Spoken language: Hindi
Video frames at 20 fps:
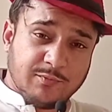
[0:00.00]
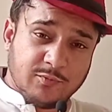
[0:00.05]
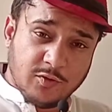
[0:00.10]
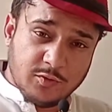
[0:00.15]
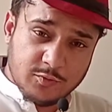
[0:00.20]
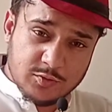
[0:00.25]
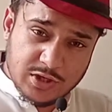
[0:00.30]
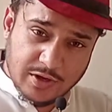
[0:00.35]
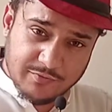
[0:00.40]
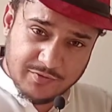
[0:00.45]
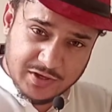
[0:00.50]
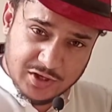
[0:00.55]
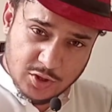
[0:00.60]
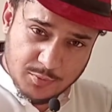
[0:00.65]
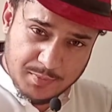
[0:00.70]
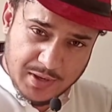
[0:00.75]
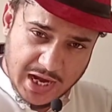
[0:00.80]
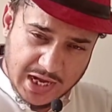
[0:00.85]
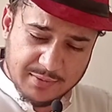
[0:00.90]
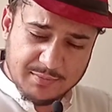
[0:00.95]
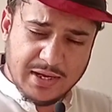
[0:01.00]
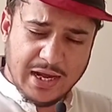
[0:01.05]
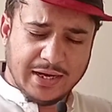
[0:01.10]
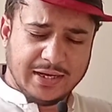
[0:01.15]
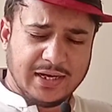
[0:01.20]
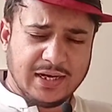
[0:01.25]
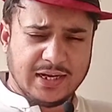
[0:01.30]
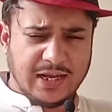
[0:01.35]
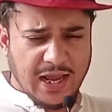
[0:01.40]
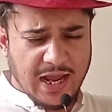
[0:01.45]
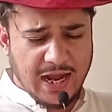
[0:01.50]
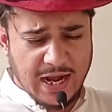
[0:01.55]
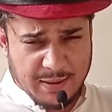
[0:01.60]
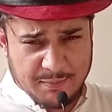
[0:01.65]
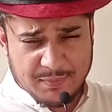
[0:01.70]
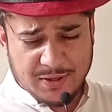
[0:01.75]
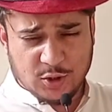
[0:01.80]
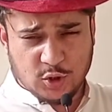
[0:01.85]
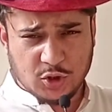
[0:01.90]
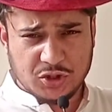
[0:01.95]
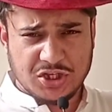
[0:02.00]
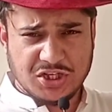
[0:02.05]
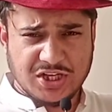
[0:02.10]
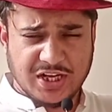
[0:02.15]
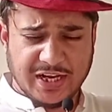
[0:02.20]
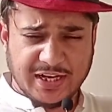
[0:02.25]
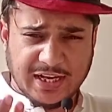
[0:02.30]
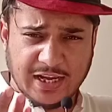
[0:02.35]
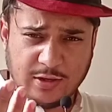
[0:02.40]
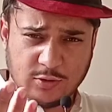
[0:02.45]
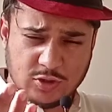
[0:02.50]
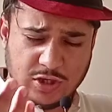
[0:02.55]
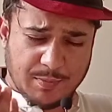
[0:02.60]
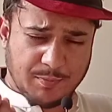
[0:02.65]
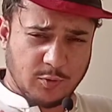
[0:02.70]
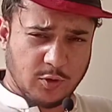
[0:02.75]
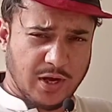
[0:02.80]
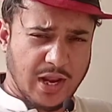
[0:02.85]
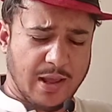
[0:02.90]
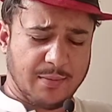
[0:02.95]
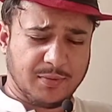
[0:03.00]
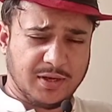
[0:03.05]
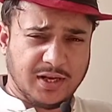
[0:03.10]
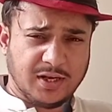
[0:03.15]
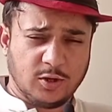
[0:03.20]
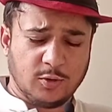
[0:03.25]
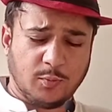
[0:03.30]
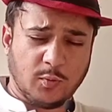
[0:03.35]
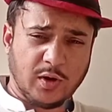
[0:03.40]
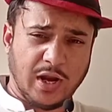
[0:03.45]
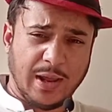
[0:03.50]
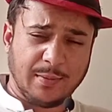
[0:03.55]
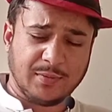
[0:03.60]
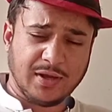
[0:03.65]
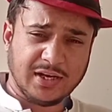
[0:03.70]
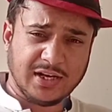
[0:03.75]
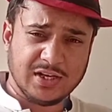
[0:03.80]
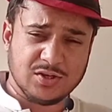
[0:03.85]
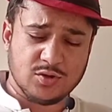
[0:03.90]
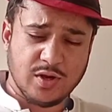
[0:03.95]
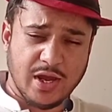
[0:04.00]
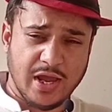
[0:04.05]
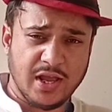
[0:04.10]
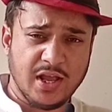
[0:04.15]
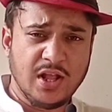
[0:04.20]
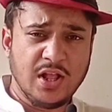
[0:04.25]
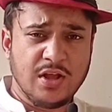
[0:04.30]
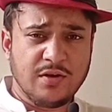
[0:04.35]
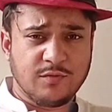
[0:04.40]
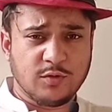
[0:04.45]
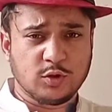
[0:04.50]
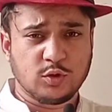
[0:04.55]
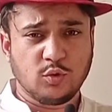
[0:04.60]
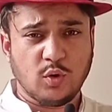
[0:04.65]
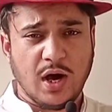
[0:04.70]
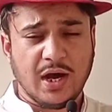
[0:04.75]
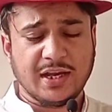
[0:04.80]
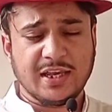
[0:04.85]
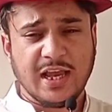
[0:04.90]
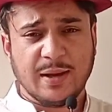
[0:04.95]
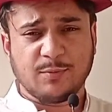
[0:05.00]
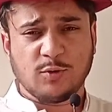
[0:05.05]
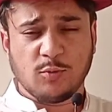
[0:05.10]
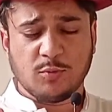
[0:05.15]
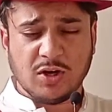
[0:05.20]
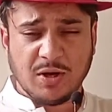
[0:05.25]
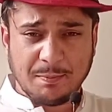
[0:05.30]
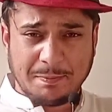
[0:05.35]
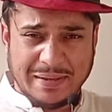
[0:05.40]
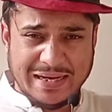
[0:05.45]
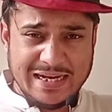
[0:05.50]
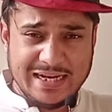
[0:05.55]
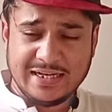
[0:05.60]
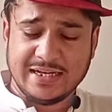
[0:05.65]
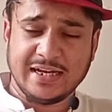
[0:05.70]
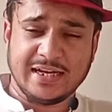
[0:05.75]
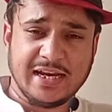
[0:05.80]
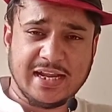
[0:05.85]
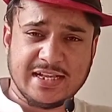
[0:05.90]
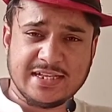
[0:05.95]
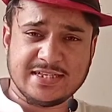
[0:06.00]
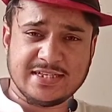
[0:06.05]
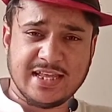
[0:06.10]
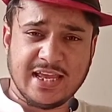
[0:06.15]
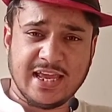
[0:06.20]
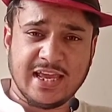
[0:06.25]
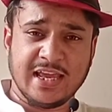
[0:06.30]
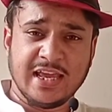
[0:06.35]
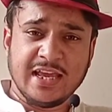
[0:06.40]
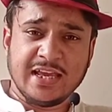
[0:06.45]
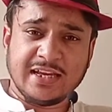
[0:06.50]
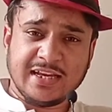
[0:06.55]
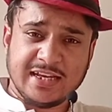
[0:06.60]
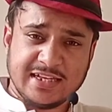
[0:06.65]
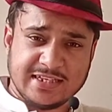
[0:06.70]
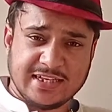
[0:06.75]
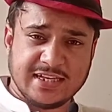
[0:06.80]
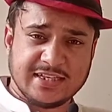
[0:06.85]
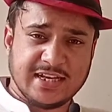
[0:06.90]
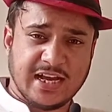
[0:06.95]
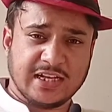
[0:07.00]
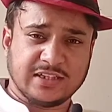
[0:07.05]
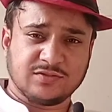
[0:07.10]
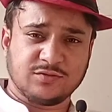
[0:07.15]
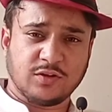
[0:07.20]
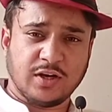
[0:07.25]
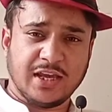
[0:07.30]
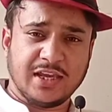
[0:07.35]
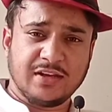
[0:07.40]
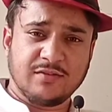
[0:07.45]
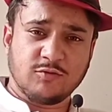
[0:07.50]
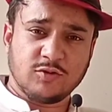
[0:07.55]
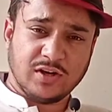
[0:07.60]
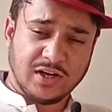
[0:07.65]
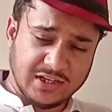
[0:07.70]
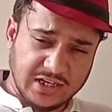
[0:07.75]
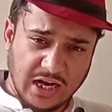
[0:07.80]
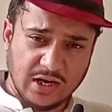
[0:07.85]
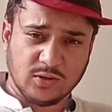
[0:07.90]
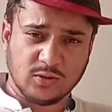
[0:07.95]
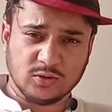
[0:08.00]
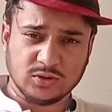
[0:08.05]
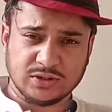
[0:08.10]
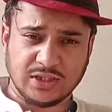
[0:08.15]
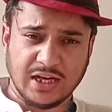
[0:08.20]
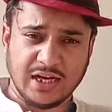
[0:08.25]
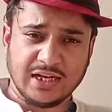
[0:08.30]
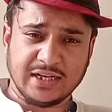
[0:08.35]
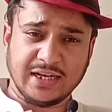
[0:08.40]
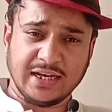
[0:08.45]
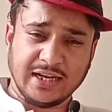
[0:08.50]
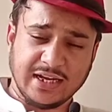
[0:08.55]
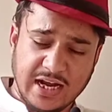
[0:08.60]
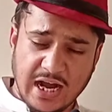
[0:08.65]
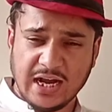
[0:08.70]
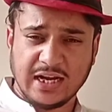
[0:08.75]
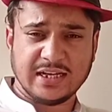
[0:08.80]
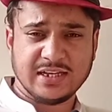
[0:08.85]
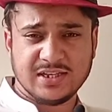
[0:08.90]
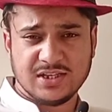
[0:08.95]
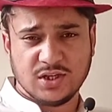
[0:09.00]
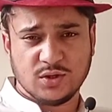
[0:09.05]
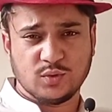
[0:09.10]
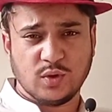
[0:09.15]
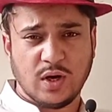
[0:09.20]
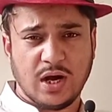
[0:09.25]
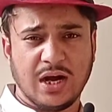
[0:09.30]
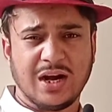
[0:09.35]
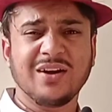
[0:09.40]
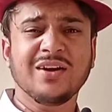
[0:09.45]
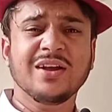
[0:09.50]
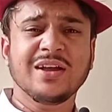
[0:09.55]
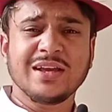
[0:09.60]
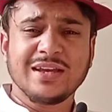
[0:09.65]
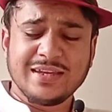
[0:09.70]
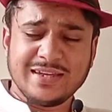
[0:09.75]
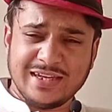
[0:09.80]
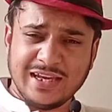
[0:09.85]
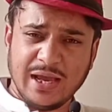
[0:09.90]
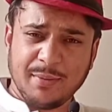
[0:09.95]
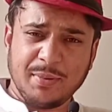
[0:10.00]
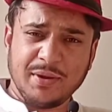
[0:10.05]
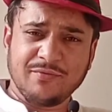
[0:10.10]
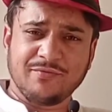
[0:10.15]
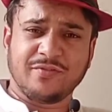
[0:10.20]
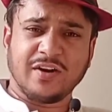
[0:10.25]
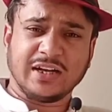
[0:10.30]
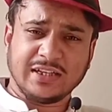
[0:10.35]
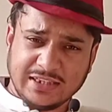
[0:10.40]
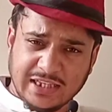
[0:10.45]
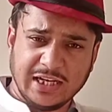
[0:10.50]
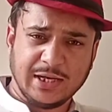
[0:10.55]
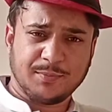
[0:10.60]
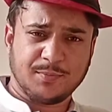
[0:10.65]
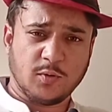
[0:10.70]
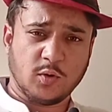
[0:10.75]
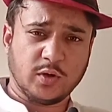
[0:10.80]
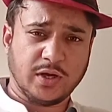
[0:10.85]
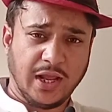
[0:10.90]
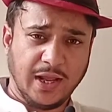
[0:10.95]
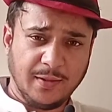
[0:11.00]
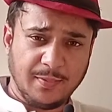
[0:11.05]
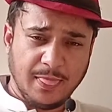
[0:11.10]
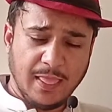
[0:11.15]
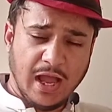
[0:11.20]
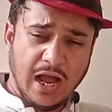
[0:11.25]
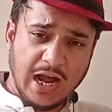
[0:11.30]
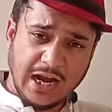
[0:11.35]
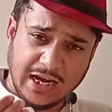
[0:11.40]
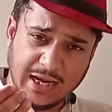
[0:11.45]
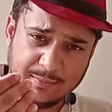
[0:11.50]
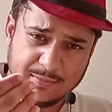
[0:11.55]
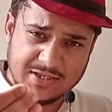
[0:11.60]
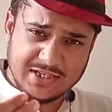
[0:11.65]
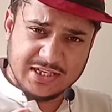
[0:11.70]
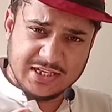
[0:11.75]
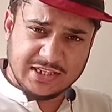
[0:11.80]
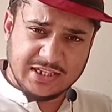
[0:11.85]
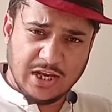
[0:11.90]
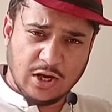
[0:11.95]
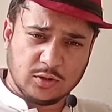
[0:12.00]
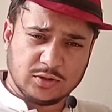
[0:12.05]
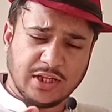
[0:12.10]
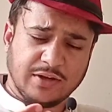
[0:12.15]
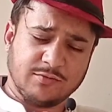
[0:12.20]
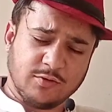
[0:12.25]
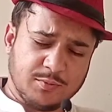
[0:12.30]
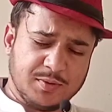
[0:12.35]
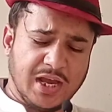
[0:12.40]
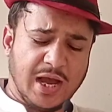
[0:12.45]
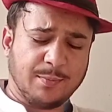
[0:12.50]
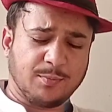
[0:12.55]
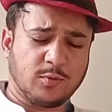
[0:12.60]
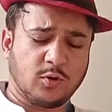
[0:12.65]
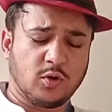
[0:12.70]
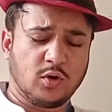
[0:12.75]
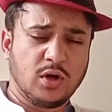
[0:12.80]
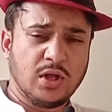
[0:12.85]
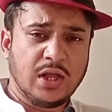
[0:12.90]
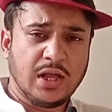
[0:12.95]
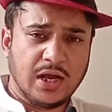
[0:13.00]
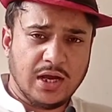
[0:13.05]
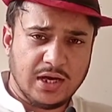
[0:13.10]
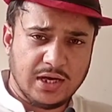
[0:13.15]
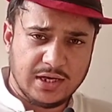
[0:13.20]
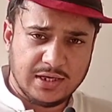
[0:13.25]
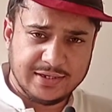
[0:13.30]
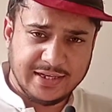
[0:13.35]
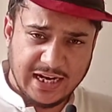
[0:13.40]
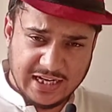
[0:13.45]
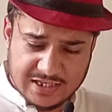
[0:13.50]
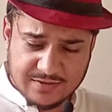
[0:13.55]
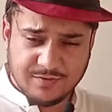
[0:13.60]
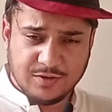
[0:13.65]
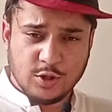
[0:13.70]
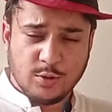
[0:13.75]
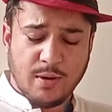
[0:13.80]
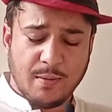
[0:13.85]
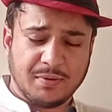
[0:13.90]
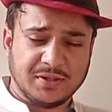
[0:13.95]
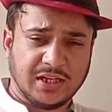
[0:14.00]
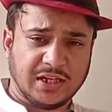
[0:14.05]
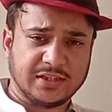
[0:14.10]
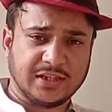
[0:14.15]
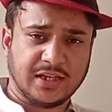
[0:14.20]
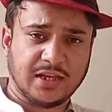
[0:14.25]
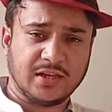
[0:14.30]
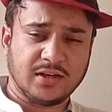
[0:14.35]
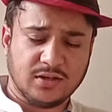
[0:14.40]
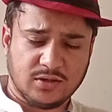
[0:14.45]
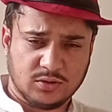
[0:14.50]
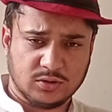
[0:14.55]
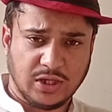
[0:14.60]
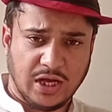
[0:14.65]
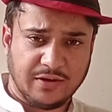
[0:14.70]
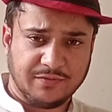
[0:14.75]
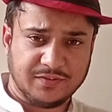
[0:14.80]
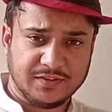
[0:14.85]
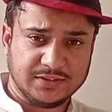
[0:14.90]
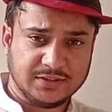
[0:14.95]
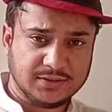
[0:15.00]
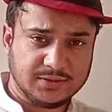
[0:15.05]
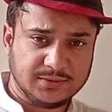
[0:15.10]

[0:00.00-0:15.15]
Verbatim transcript: अब वो उसका वीडियो बयान भी आने लगा है हम भी कोशिश करेंगे कि उसका प्रोग्राम करें और प्रोग्राम करके जो है वो दुआ की आपको कंप्लीट डिटेल्स दें किसके साथ वो आई वो लड़का कौन था निकाह किससे हुआ ये अभी वक्ती रिपोर्ट है आगे मजीद क्या होता है वो भी आप आपको नेक्स्ट वीडियो में बताते हैं खुदा हाफिज़